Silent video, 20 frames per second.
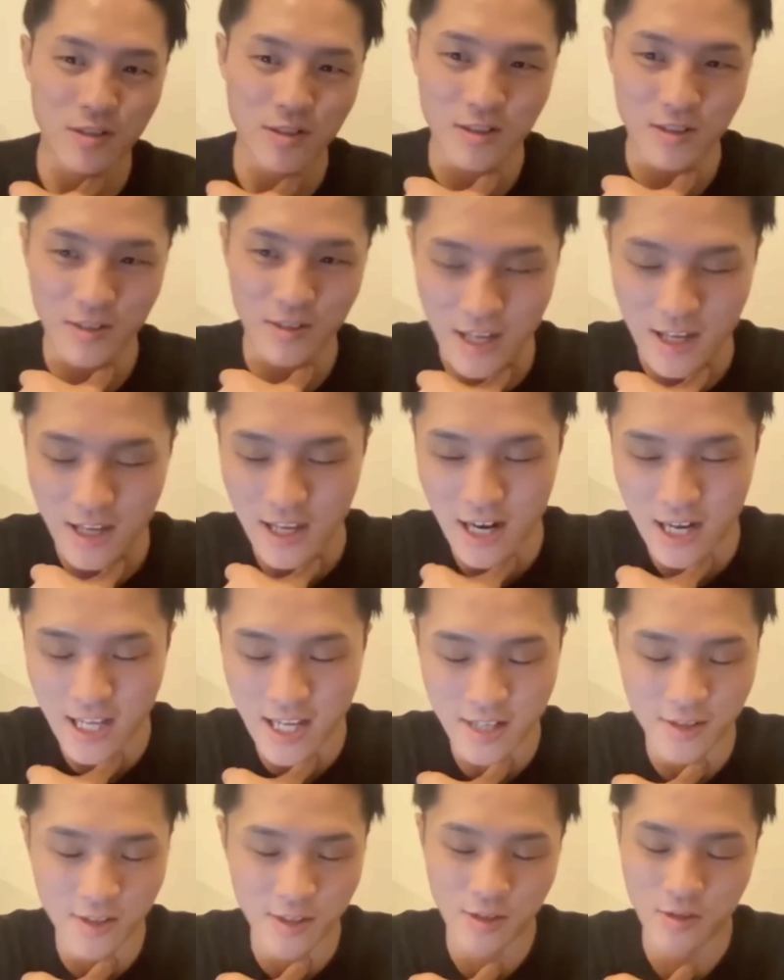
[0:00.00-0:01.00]
ね、やりや
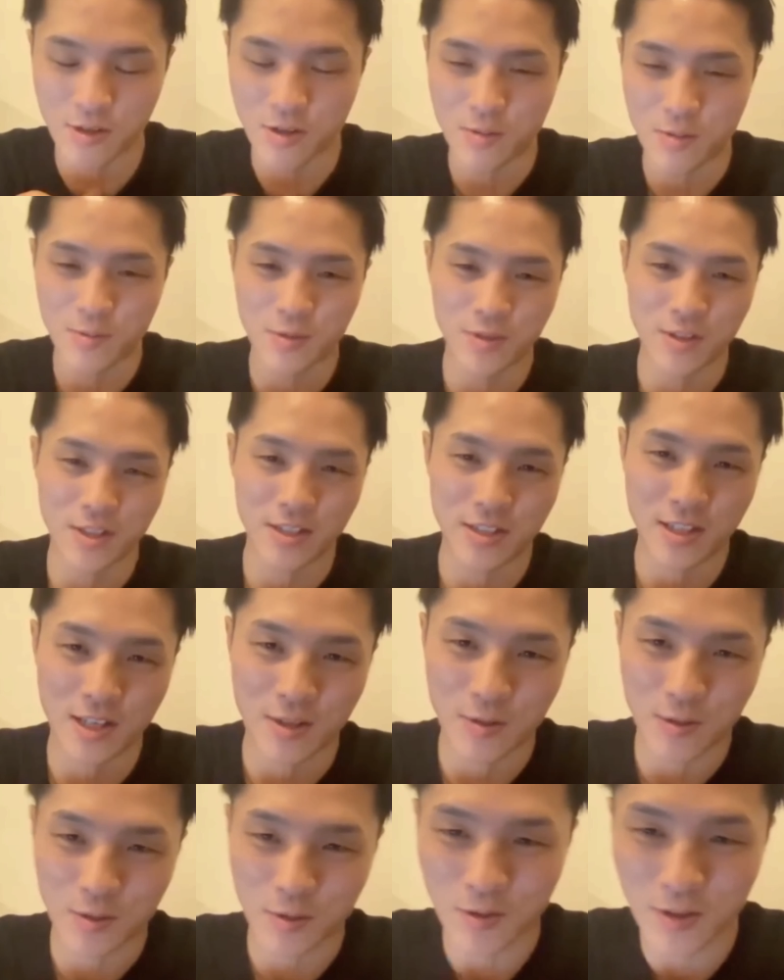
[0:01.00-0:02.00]
すいとは思うんですけ
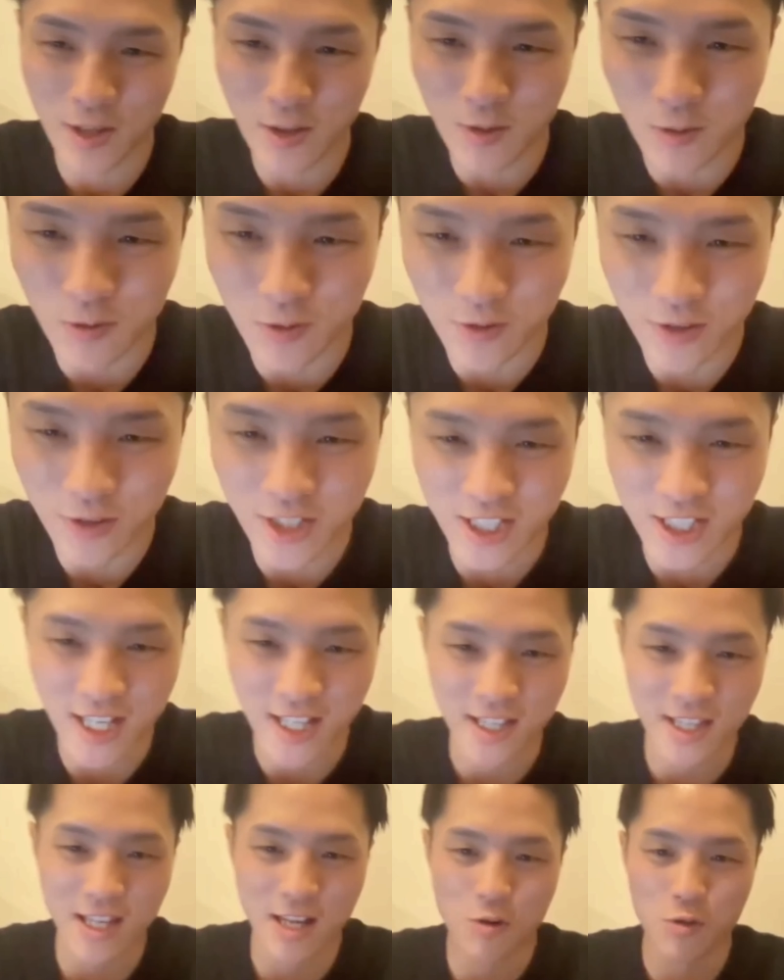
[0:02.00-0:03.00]
ど、そこでこう打ち合って、